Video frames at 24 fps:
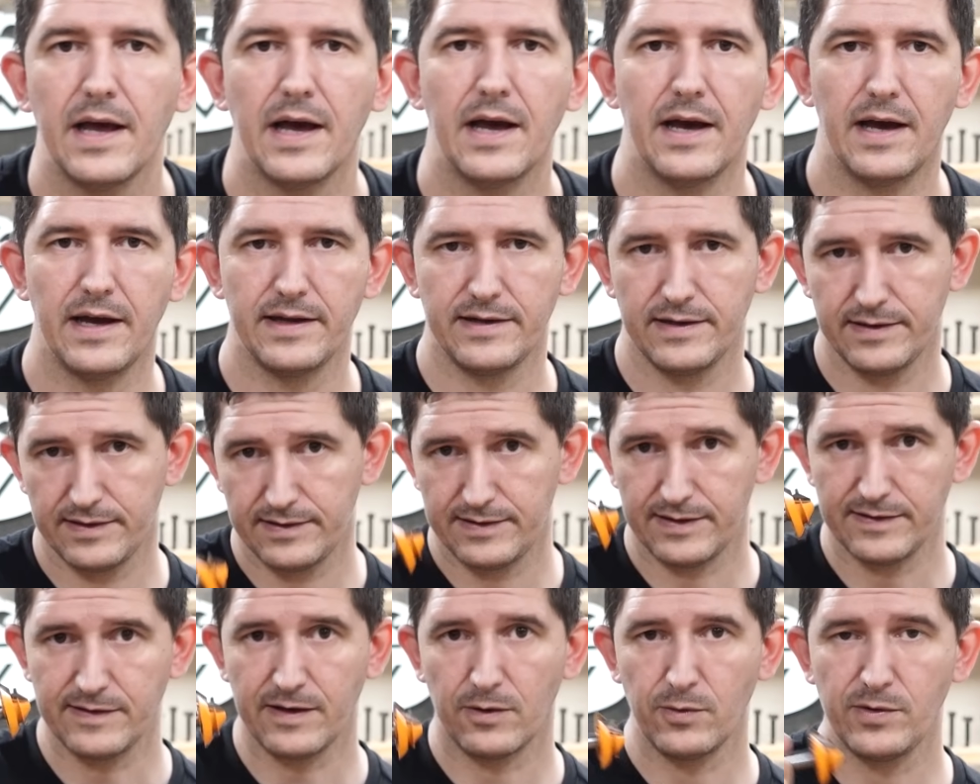Äh,
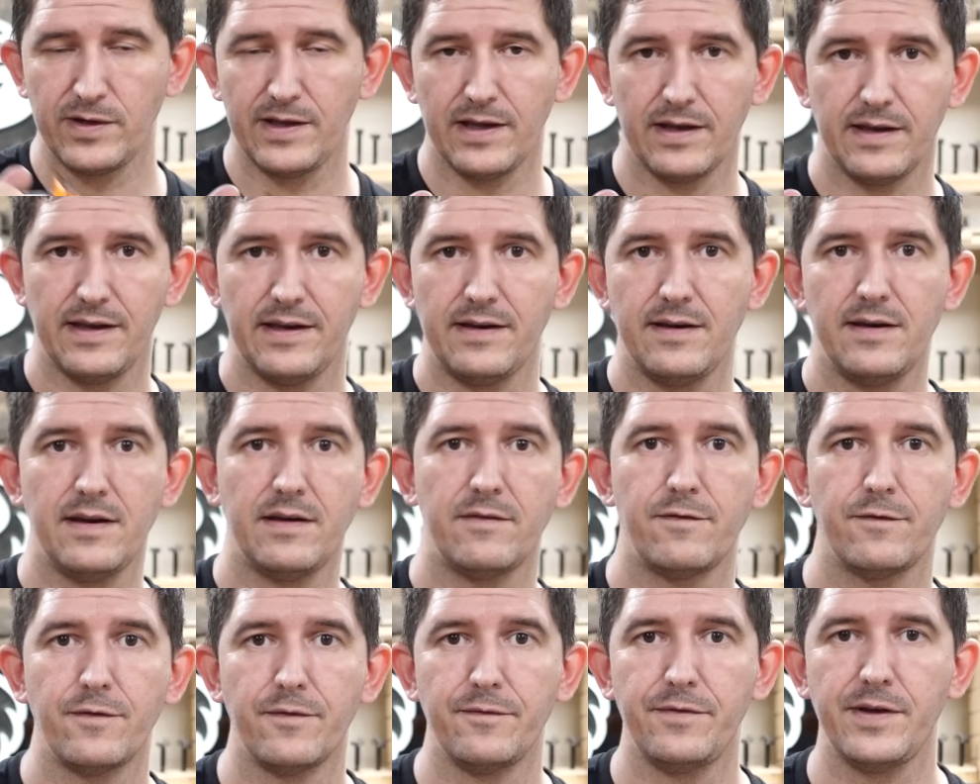das haut hier in
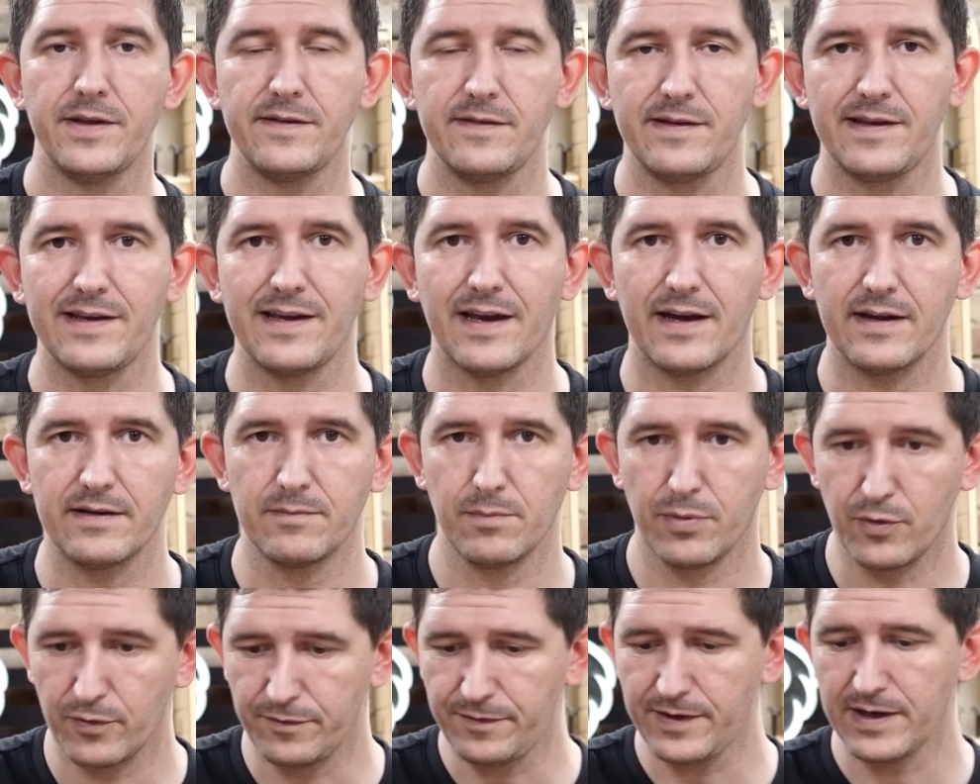den 45
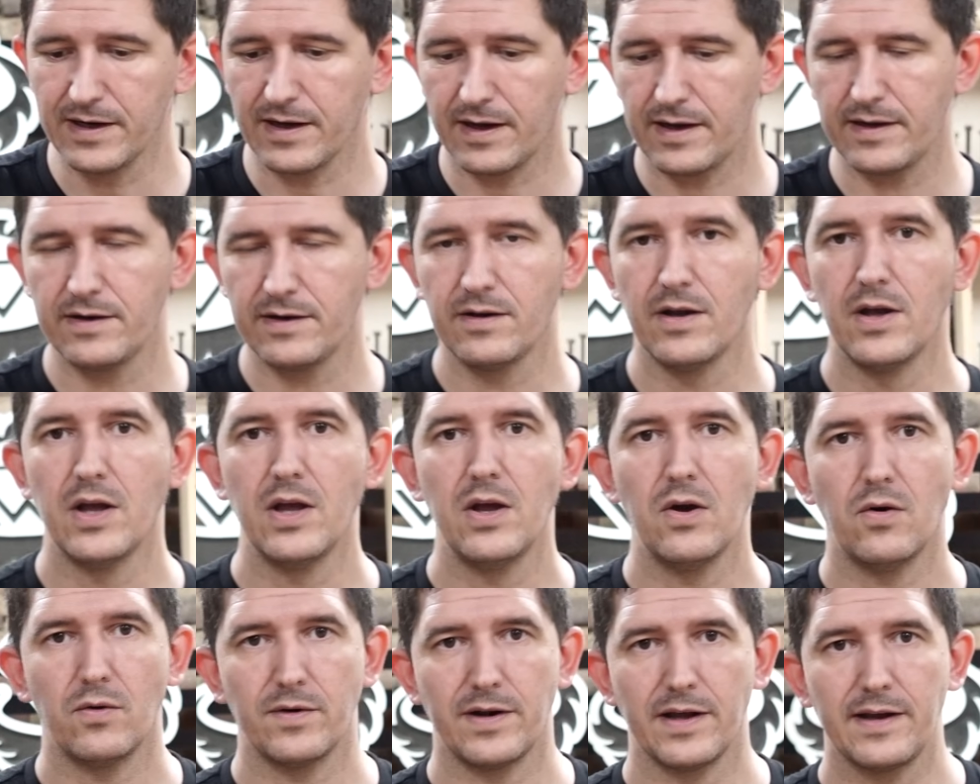Grad Profil rein
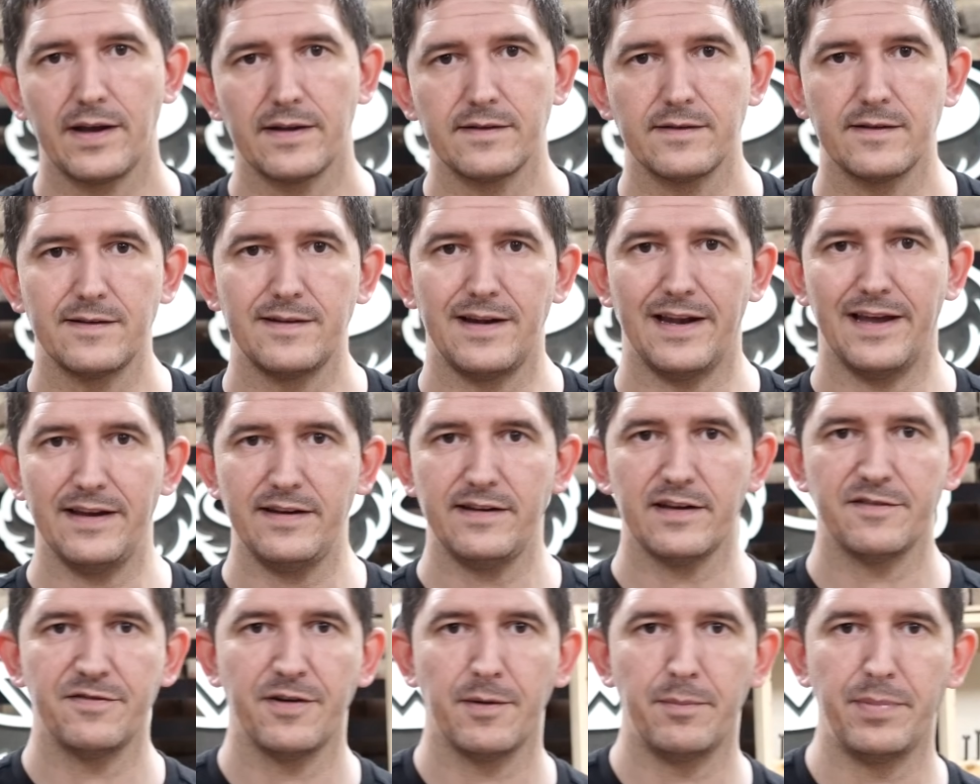und dann kannst du es
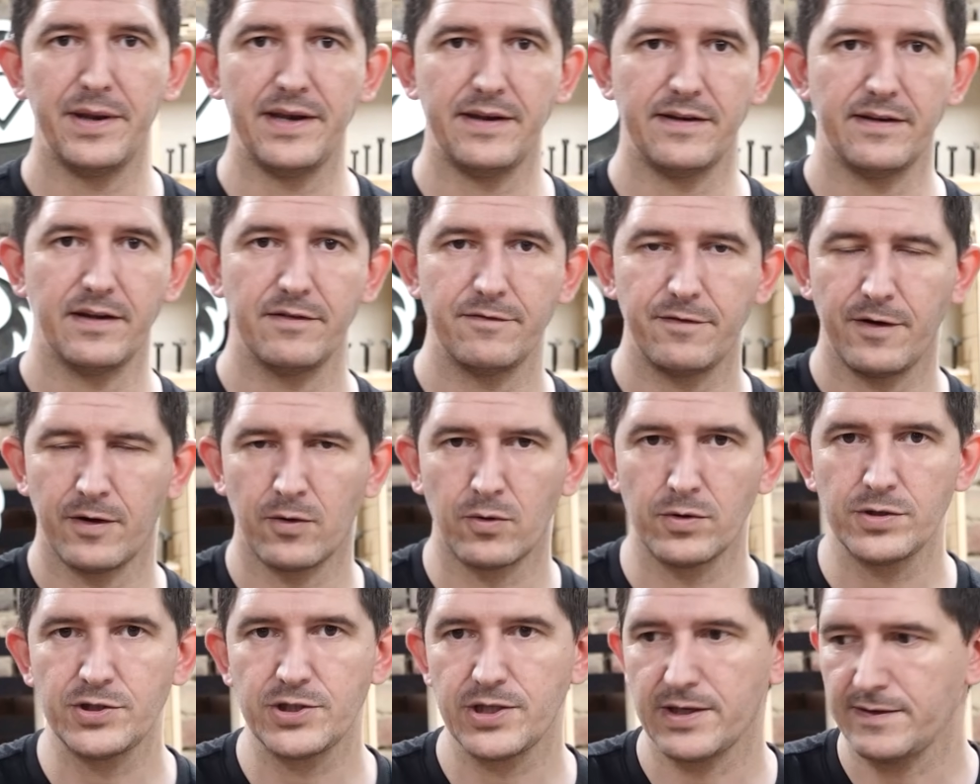leichter verbinden. Dann
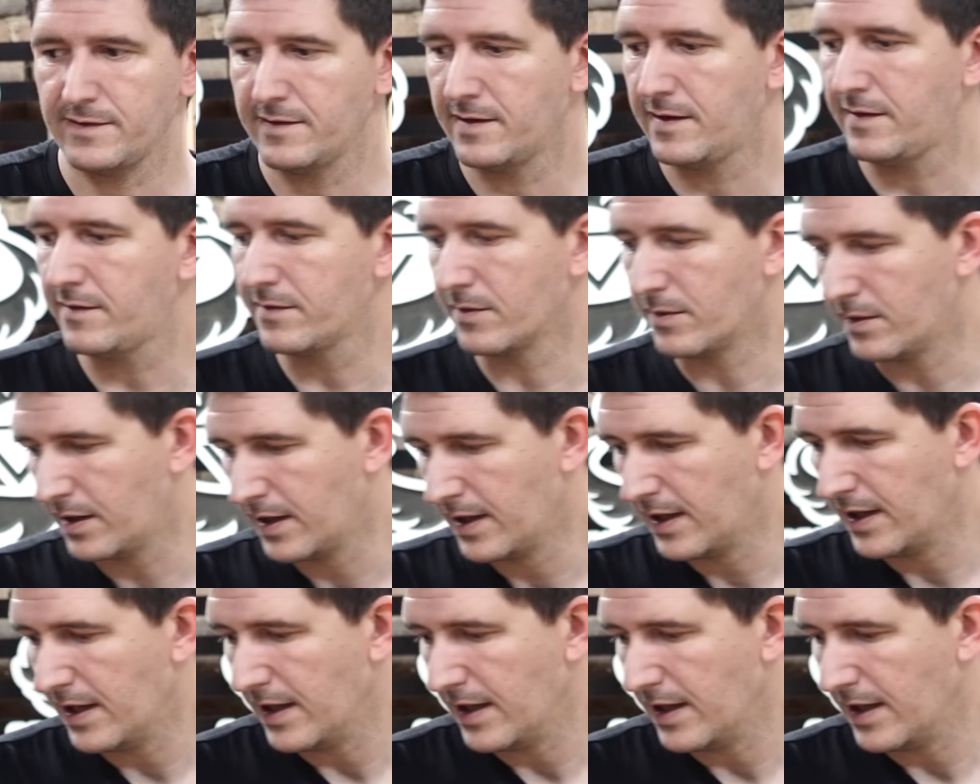verrutscht das nicht so.